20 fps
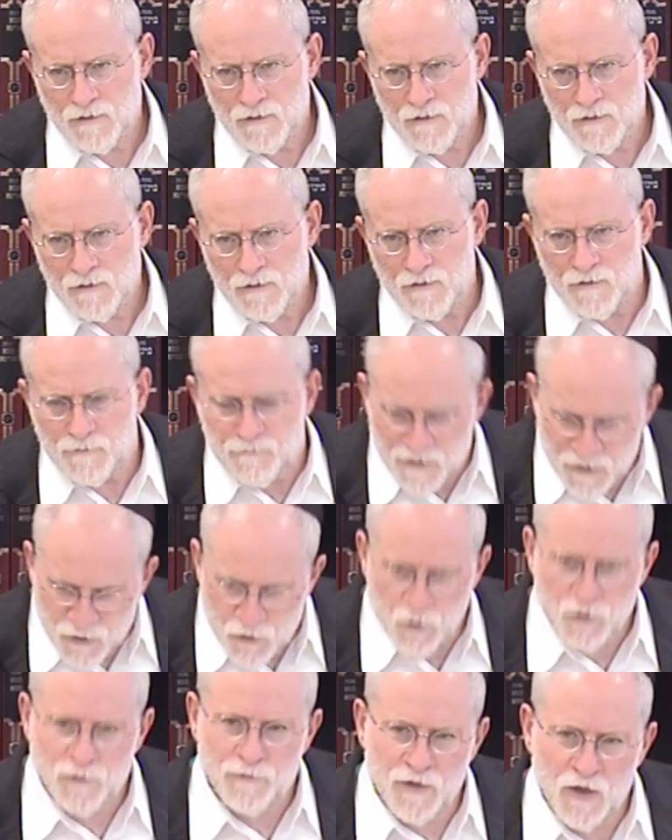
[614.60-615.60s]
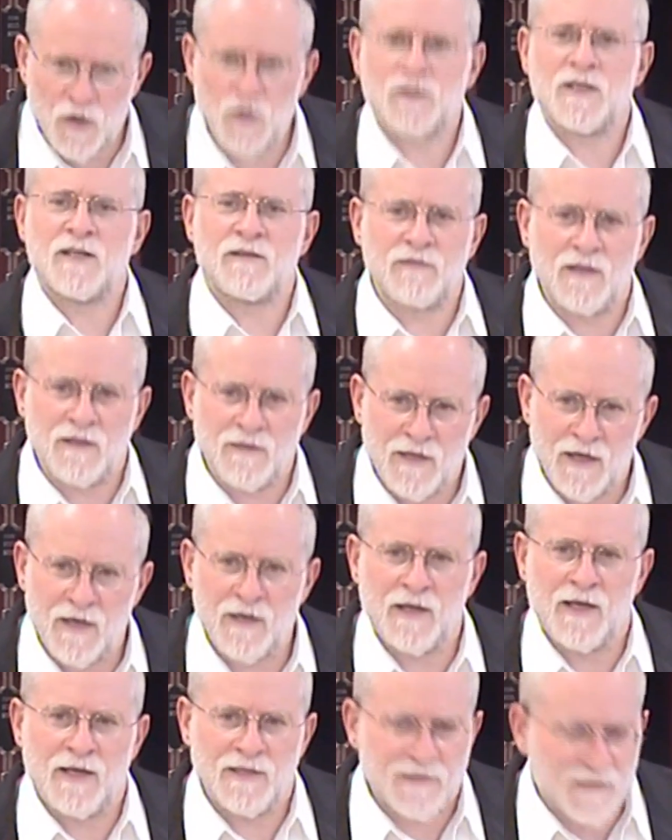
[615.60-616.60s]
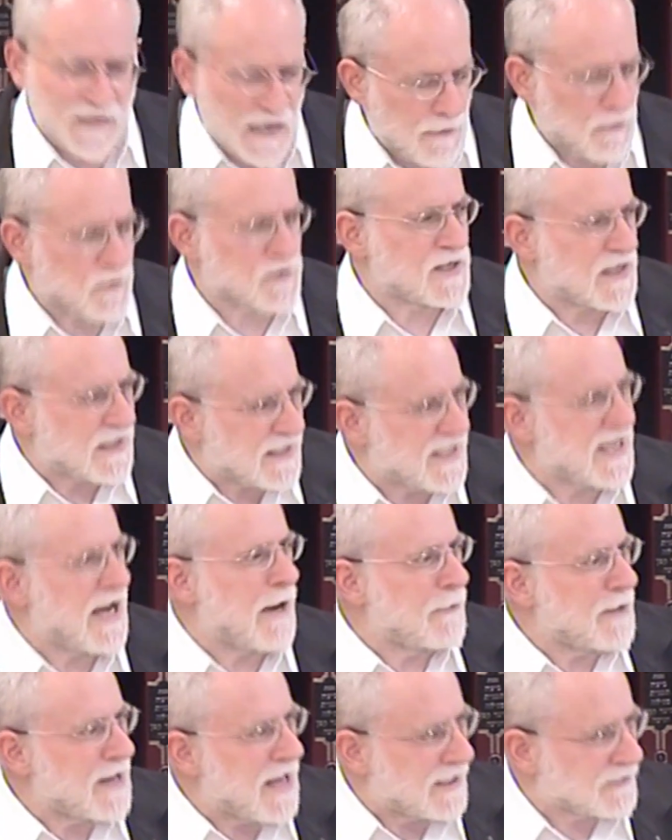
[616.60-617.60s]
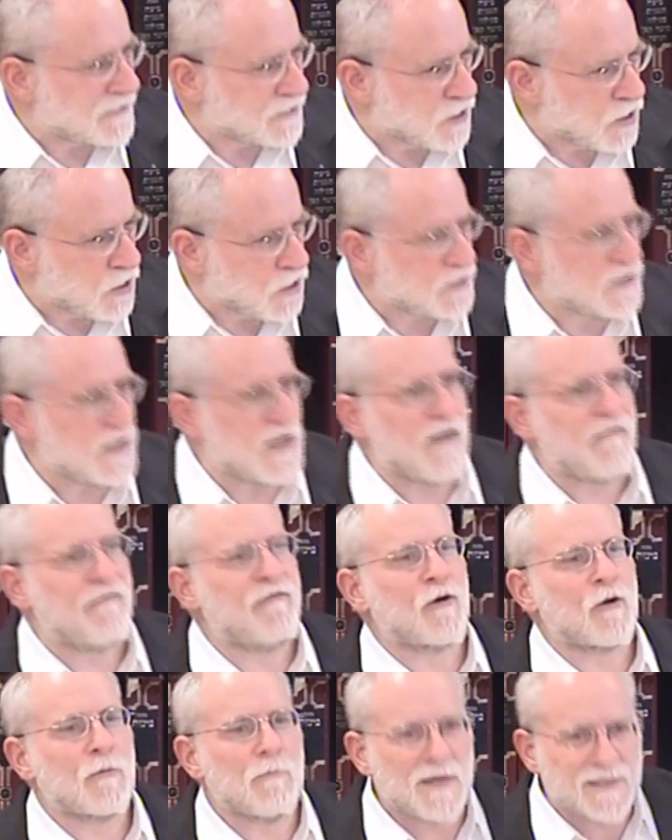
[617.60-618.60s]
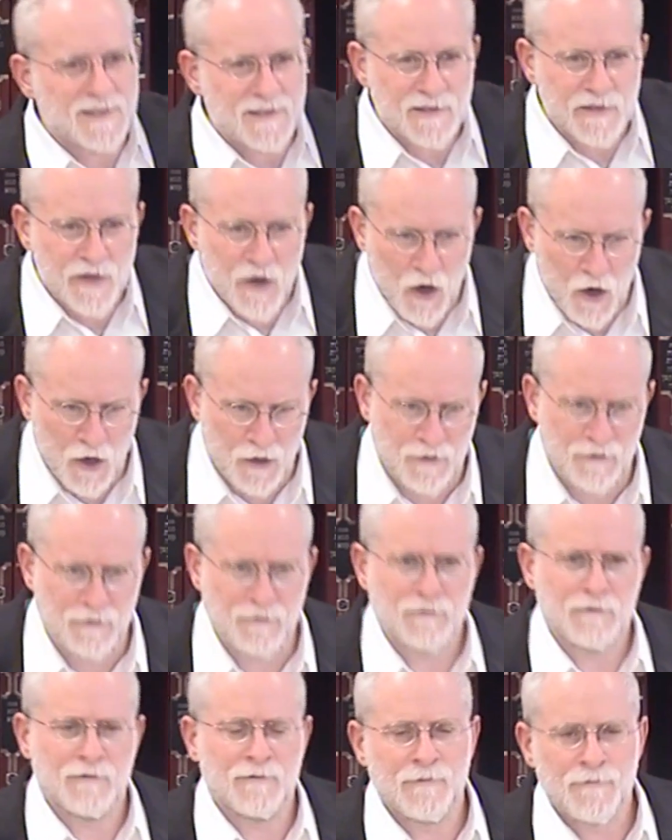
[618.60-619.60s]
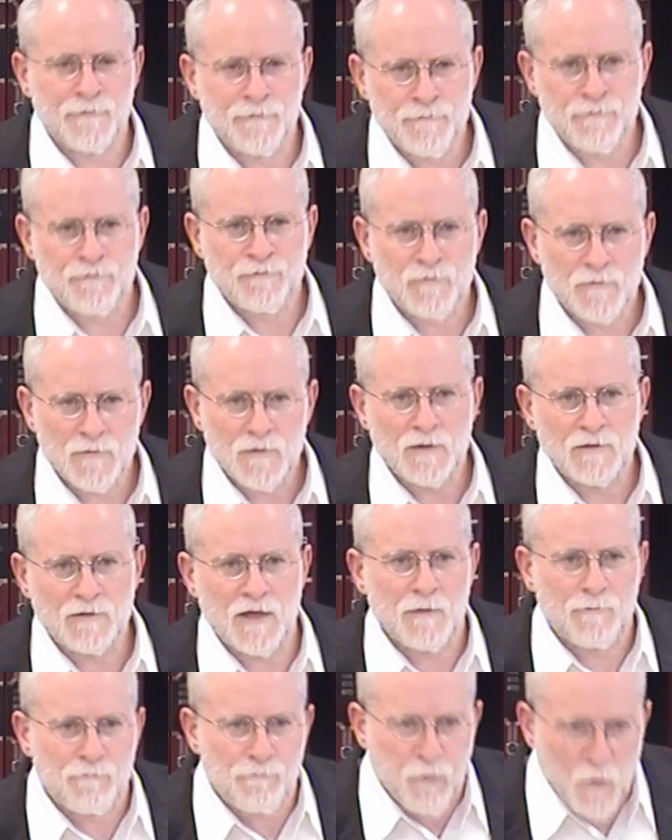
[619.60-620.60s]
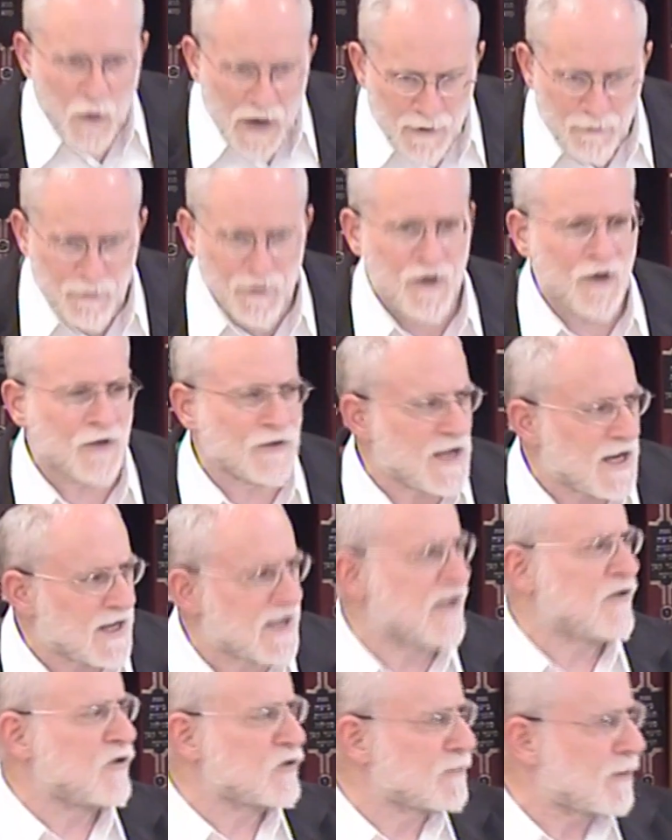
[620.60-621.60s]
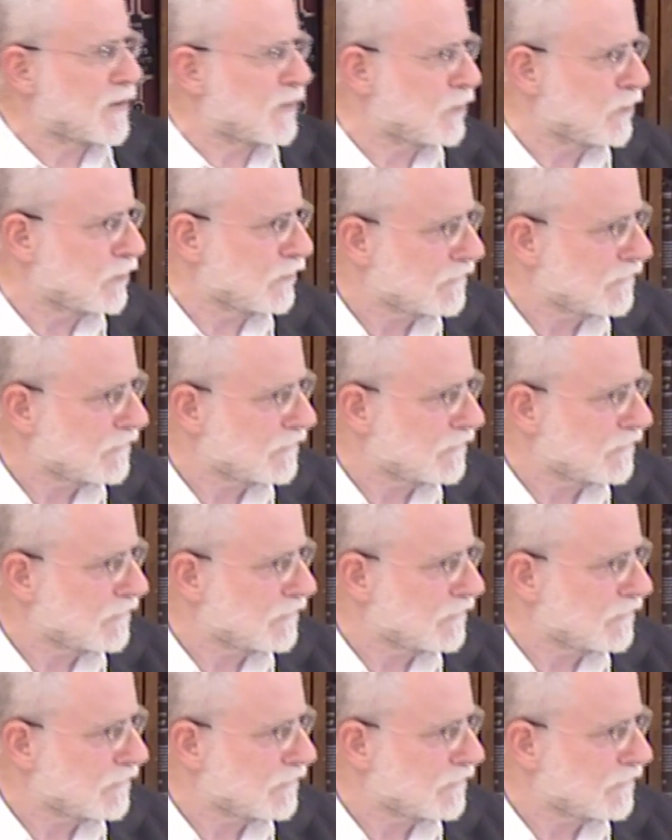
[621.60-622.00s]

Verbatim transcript: Y Pashut Meot entender, estamos aquí hablando de la formación del pueblo de Akadosh Baruj